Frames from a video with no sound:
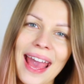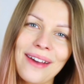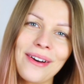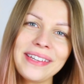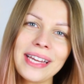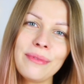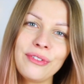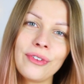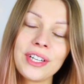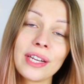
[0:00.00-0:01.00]
Hey, heute habe
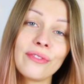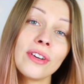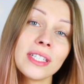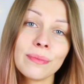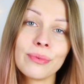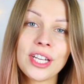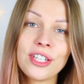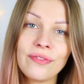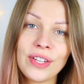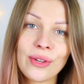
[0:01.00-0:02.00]
ich für euch ein First
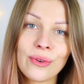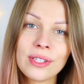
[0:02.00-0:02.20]
Impression Video